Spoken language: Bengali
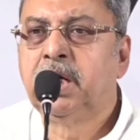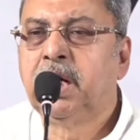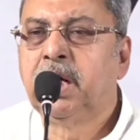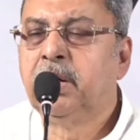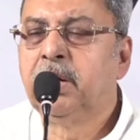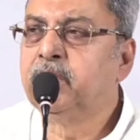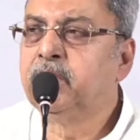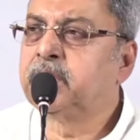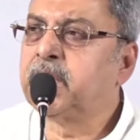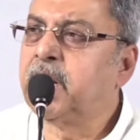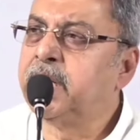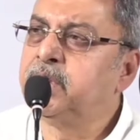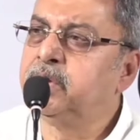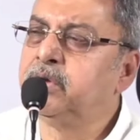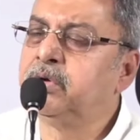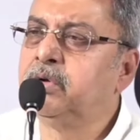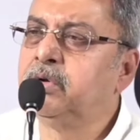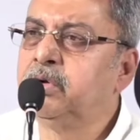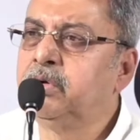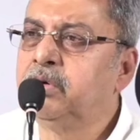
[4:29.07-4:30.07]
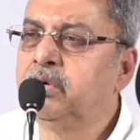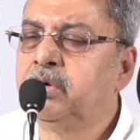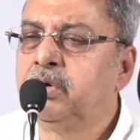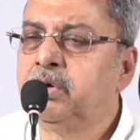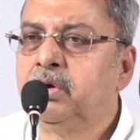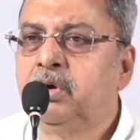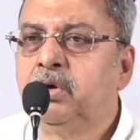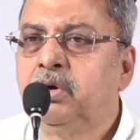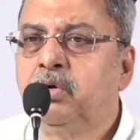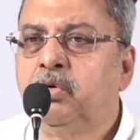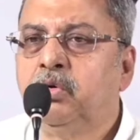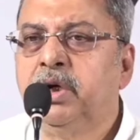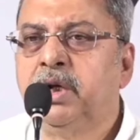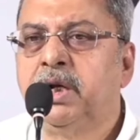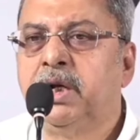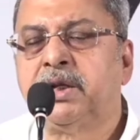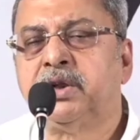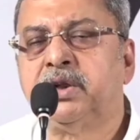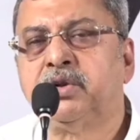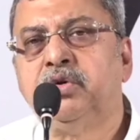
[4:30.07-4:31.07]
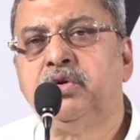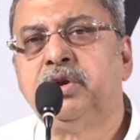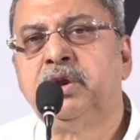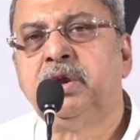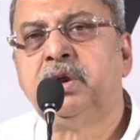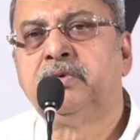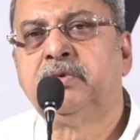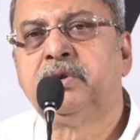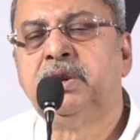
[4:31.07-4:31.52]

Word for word: এবং তাই জন্য উনি রাজনৈতিক